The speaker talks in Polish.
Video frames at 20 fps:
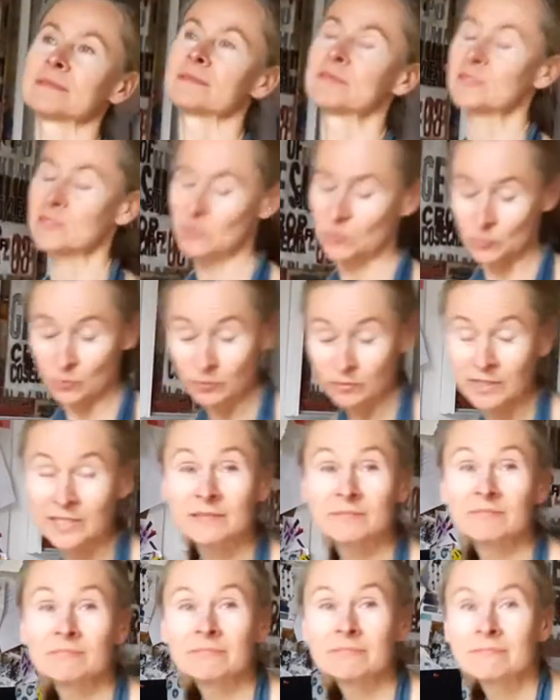
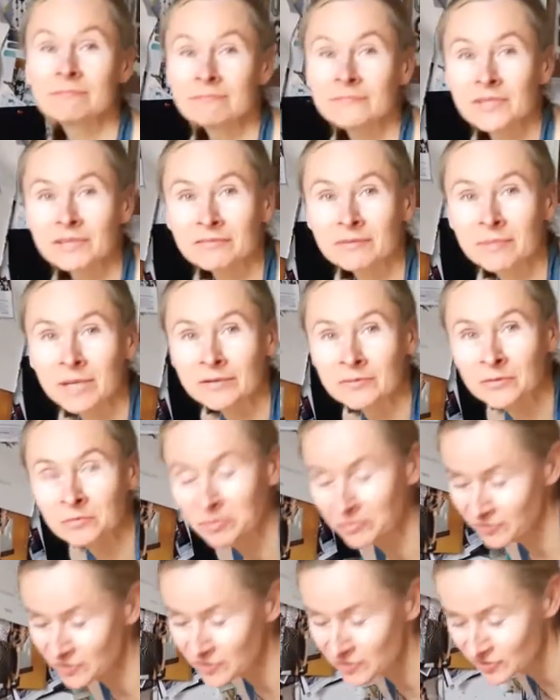skóry. Nie wiem, jak to
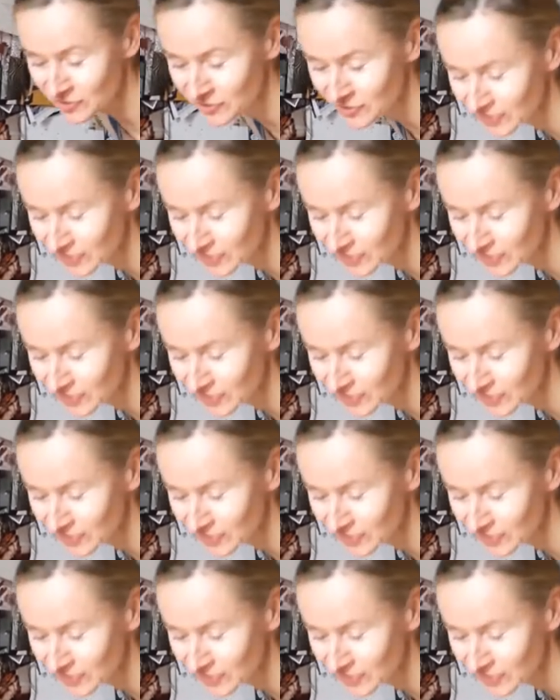powiedzieć.